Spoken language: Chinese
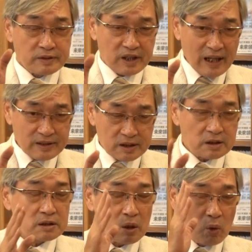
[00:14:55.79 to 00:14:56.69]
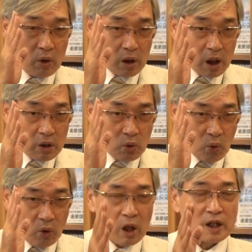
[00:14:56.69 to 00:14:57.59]
但是我
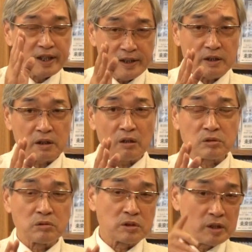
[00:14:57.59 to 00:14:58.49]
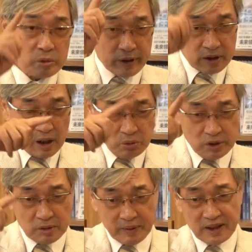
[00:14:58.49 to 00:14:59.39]
我可以告诉各位，他为
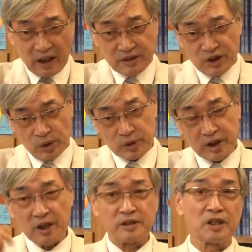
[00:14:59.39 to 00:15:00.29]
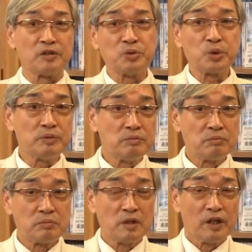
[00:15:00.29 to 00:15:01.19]
什么讲九线成军，
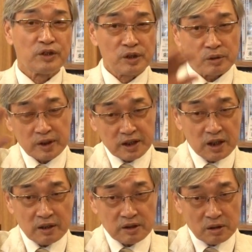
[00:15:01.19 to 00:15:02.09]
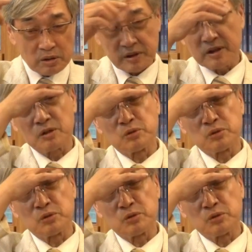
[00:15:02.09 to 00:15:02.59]
九个县就有一个